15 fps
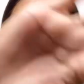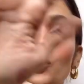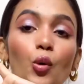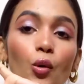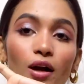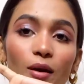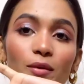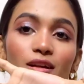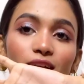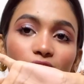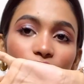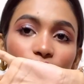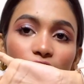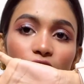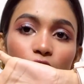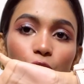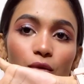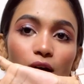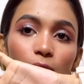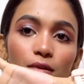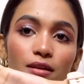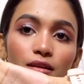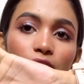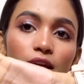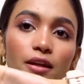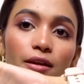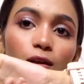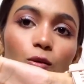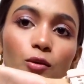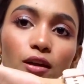थोड़ा भी ट्रांसफ़र नहीं हुआ आप अगर
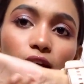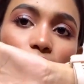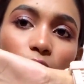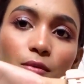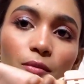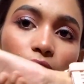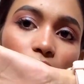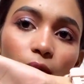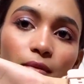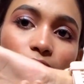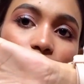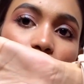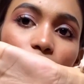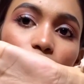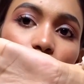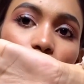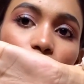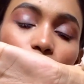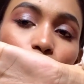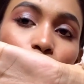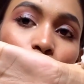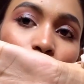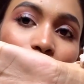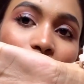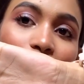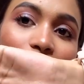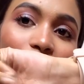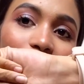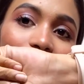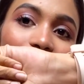देख लोगे अभी मैं यहाँ पे से रब कर रही हूँ
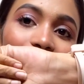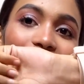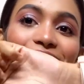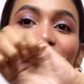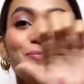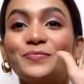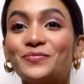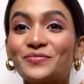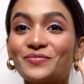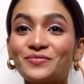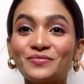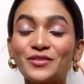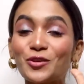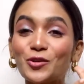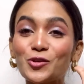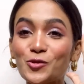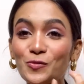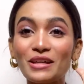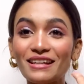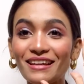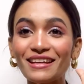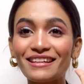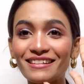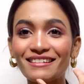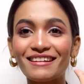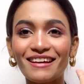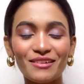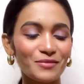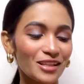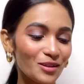एंड कुछ भी नहीं
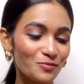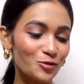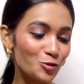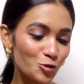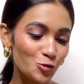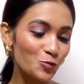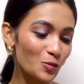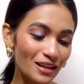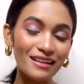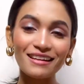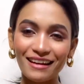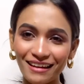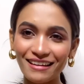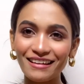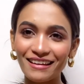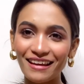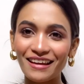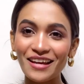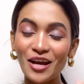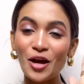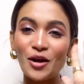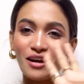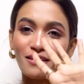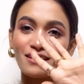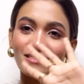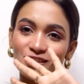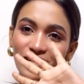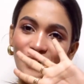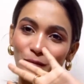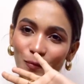मतलब कुछ भी नहीं ये
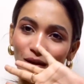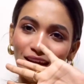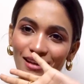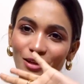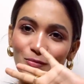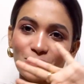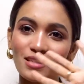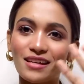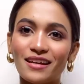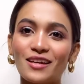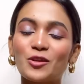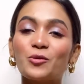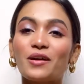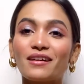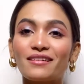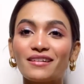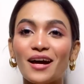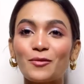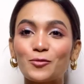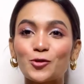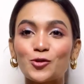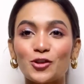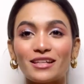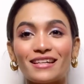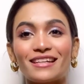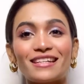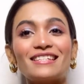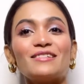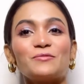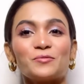जगह पे ही लिपस्टिक है तो अगर आपको चाहिए कि